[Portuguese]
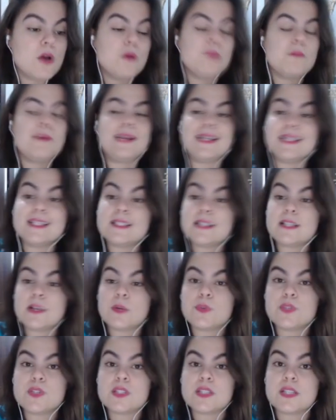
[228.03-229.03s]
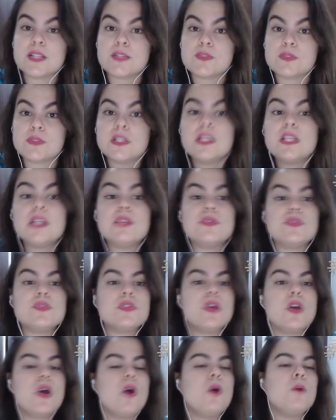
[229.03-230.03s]
uma aliança com os Estados
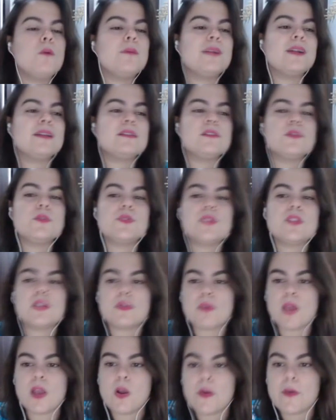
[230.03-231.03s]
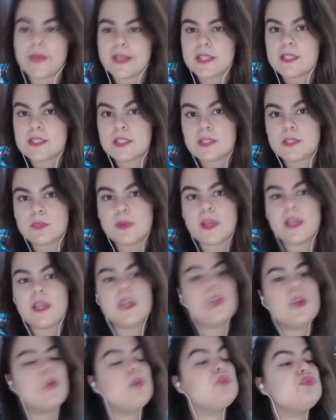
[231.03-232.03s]
Unidos, o Brasil sendo reconhecido aí
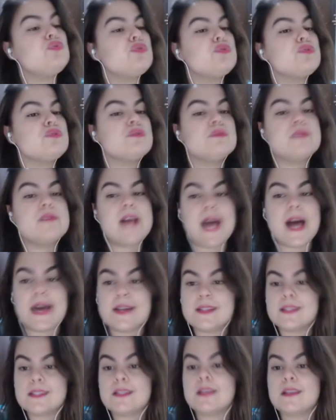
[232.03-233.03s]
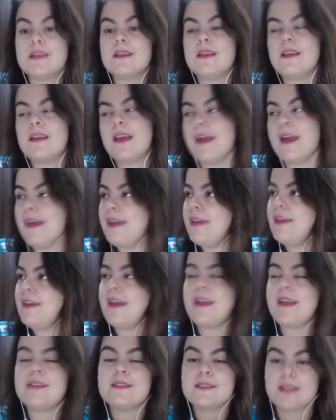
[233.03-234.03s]
em outros lugares que,
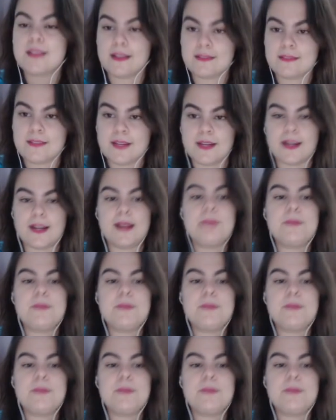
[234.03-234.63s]
e etc, né?